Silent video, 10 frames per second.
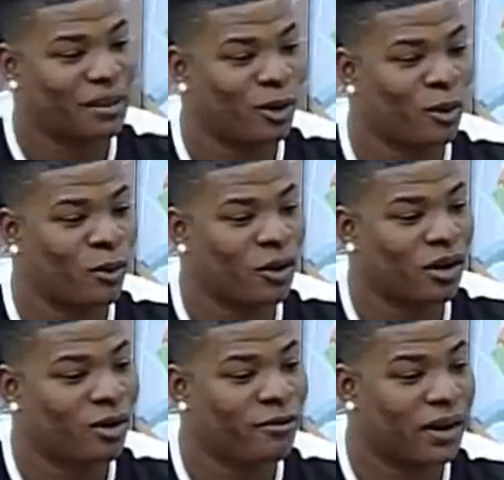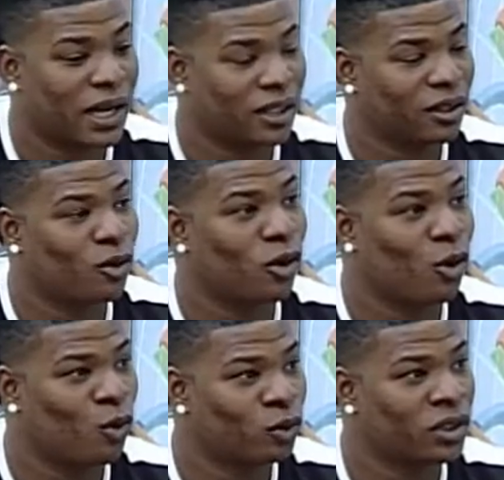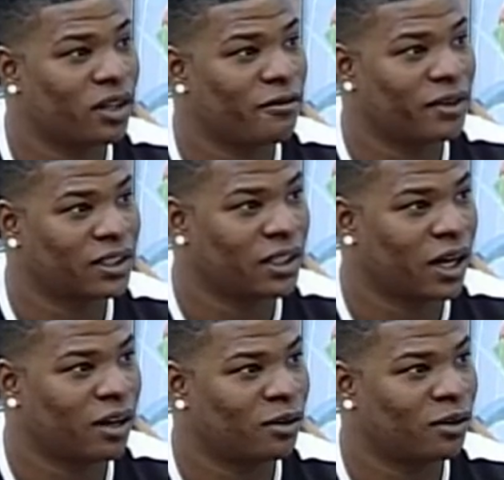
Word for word: me lo ponen los fanáticos en los juntes de freestyle.